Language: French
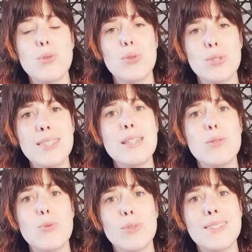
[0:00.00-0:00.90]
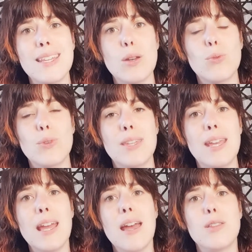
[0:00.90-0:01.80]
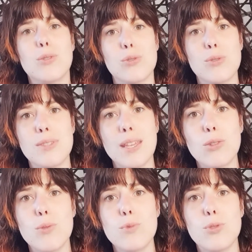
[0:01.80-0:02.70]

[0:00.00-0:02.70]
aussi où on sait qu'on est dans ce syndrome du